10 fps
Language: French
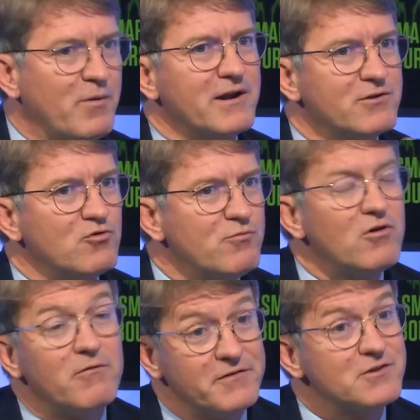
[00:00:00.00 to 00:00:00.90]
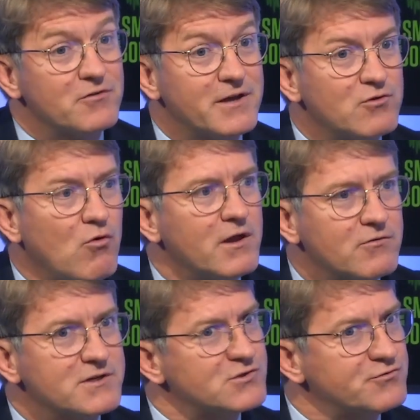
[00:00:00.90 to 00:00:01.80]
on parlait de deux bornes, en fait, il y en a
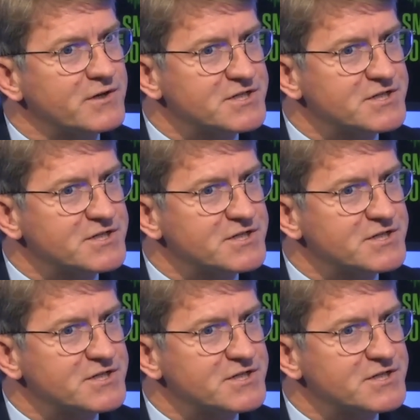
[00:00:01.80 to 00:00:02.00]
trois dans les hum.